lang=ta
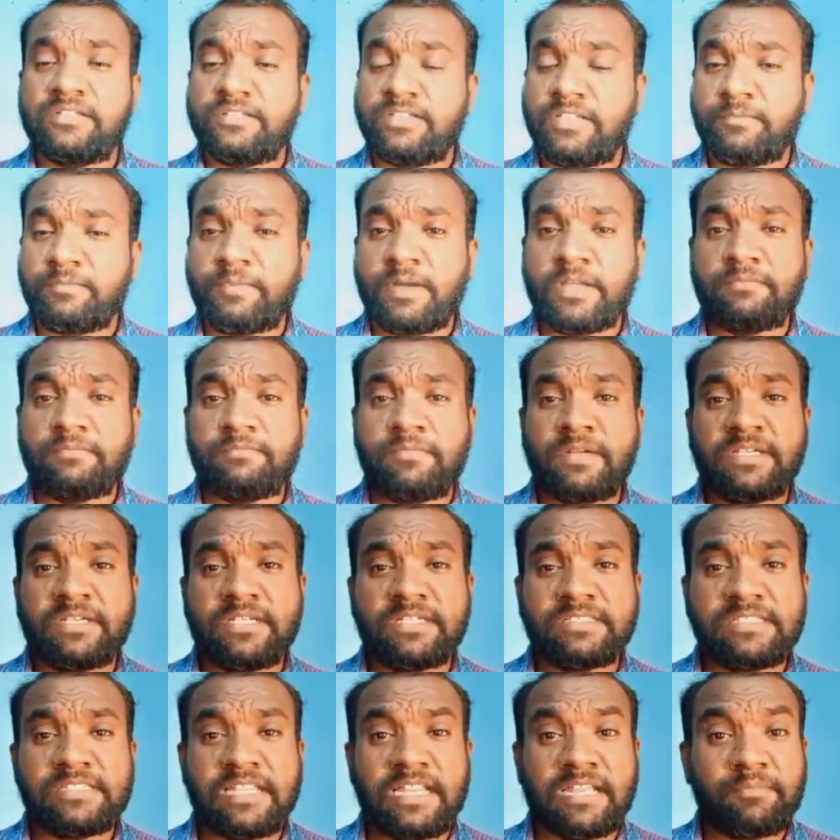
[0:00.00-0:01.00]

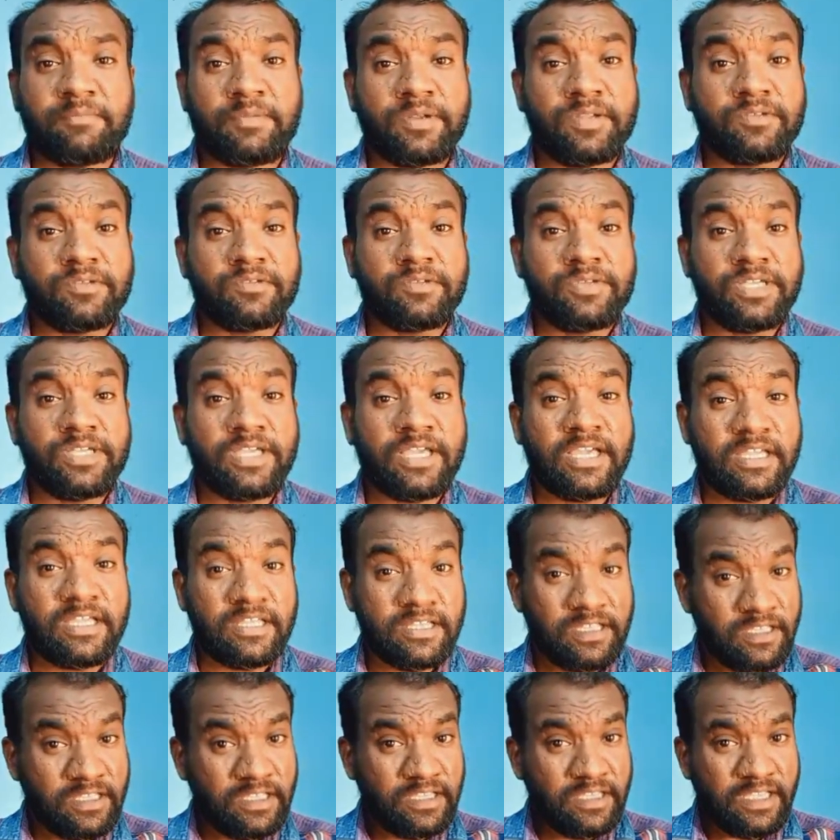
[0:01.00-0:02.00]
டிபார்ட்மெண்ட் செலக்ட் பண்ணக்கூடிய
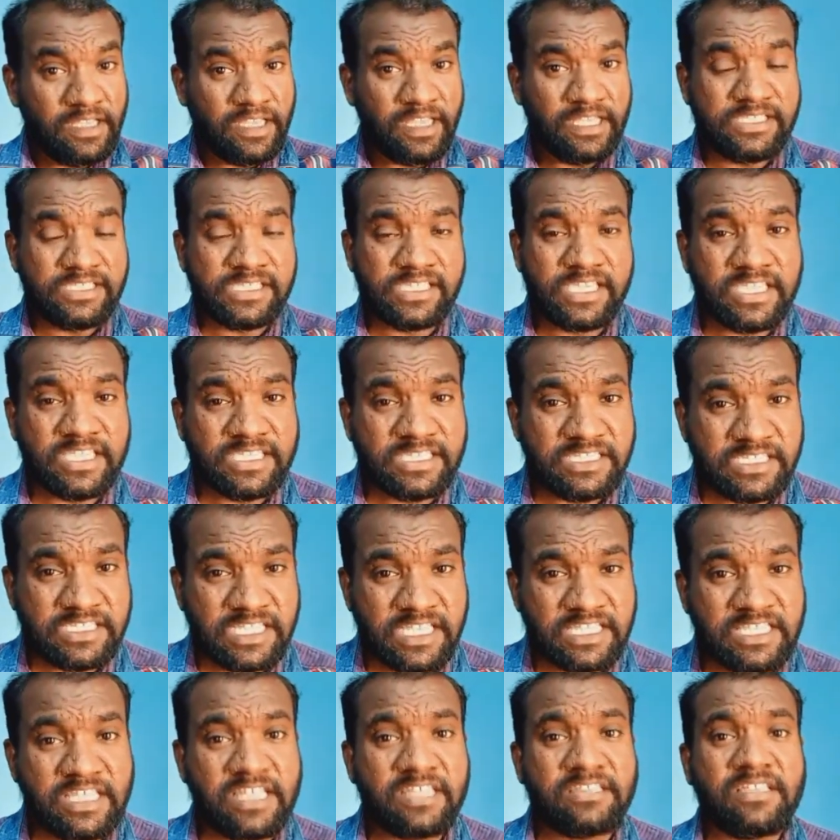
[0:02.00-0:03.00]
எஜுகேஷன்
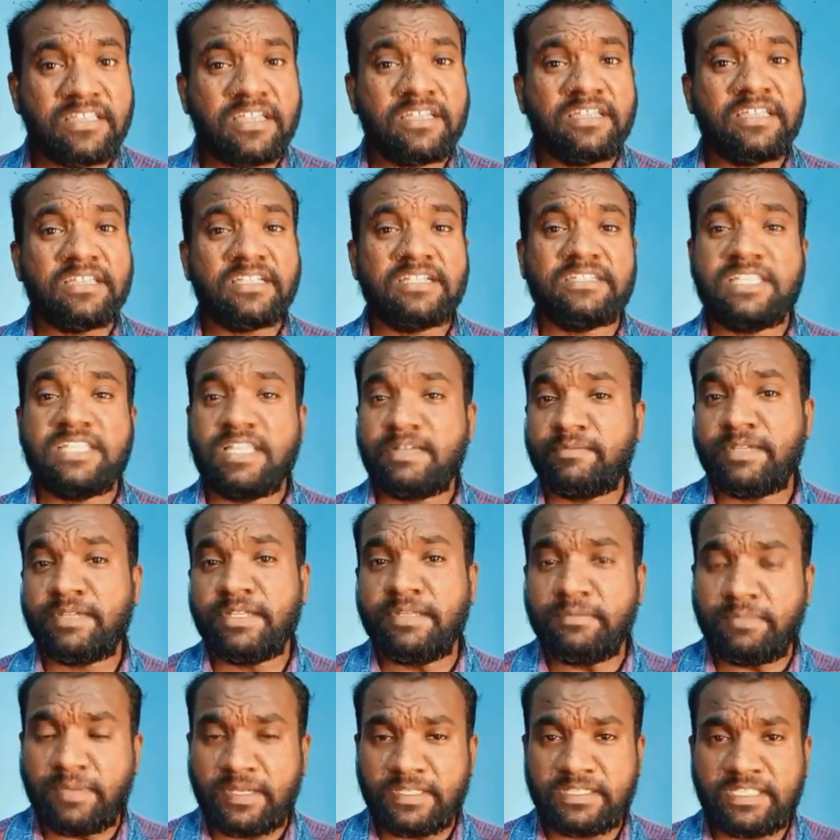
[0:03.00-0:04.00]
எதாத்தான் இருக்குது
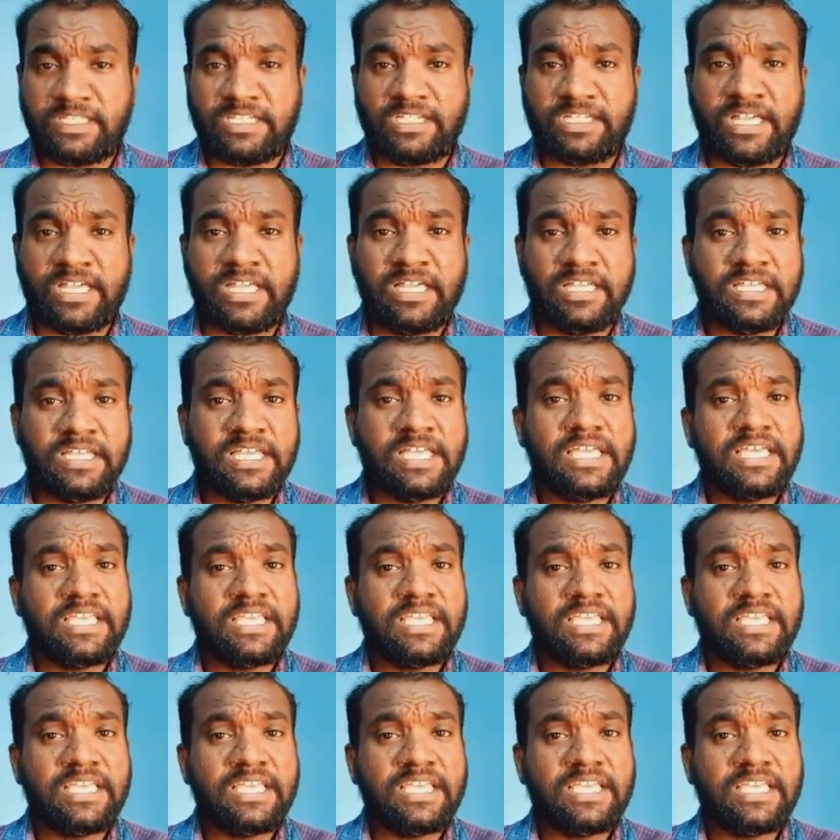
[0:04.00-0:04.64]
அப்படின்னு பார்த்தீங்கன்னா